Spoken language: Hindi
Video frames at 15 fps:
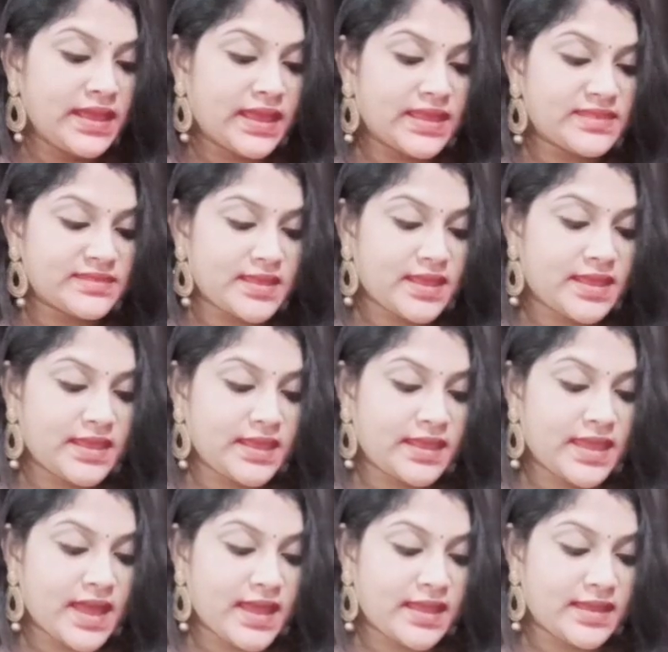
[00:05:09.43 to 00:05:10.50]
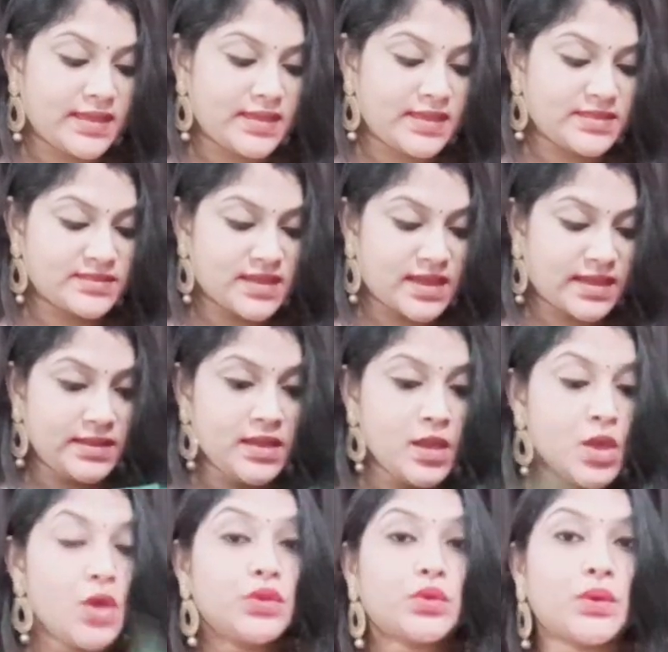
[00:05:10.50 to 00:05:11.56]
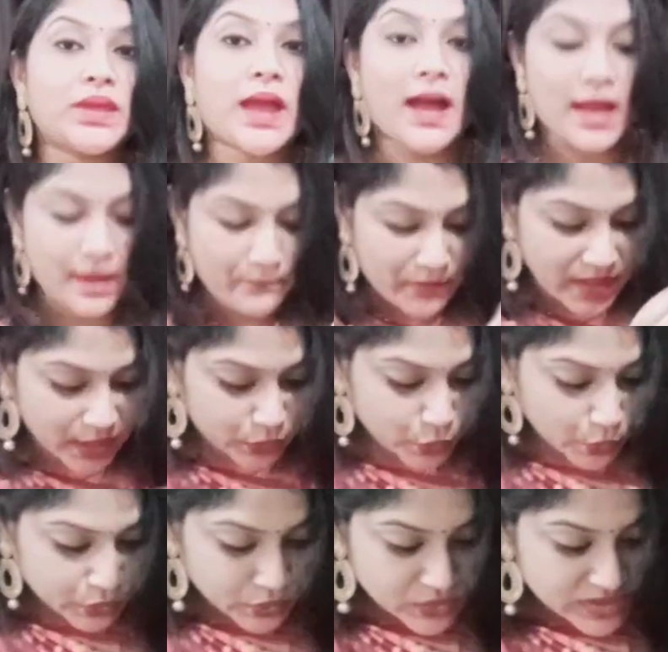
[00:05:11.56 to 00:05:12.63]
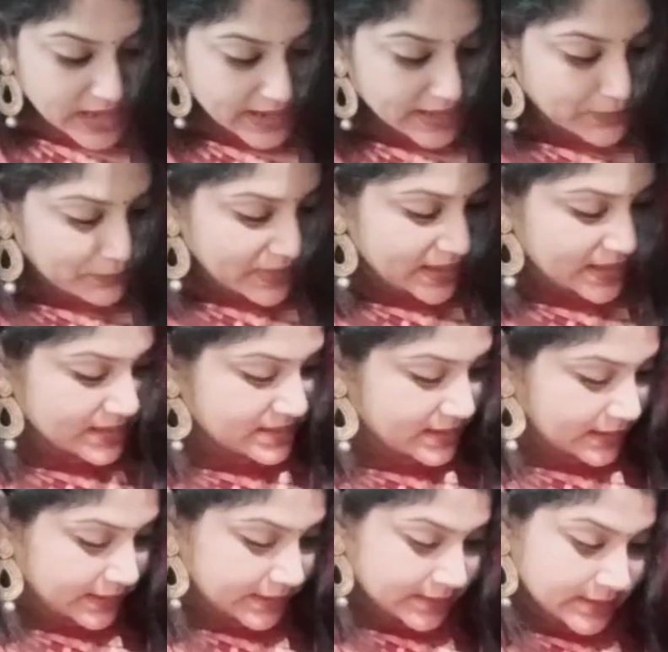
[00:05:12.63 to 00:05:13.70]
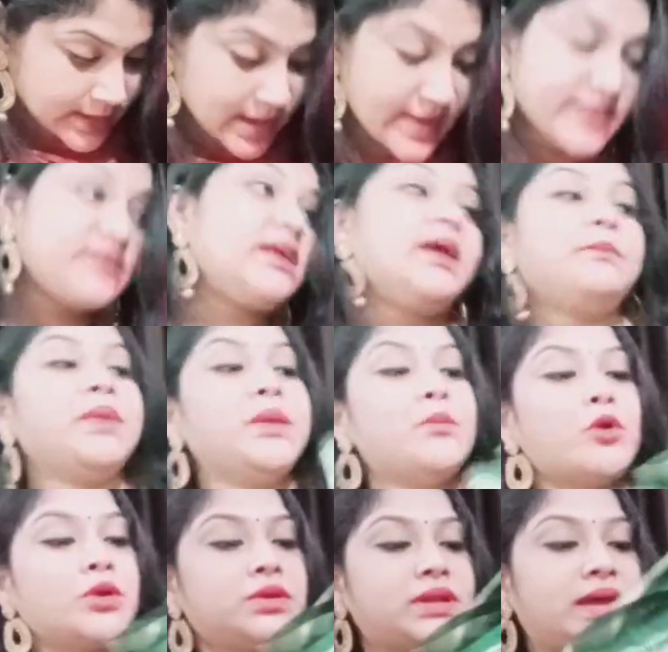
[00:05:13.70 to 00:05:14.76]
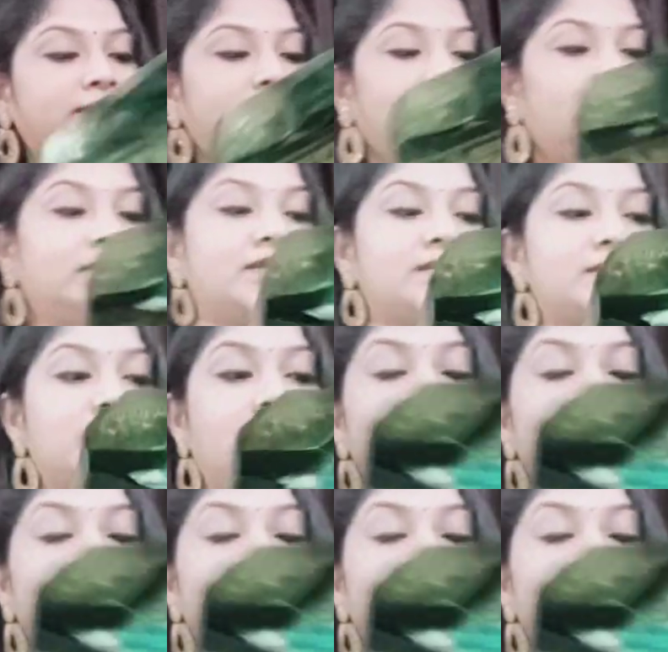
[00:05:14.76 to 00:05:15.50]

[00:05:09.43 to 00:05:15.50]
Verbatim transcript: कैसे है क्या है ये सारी तो यहाँ पे दोनों साइड पे शायद सेम ही बॉर्डर आते हैं जैसे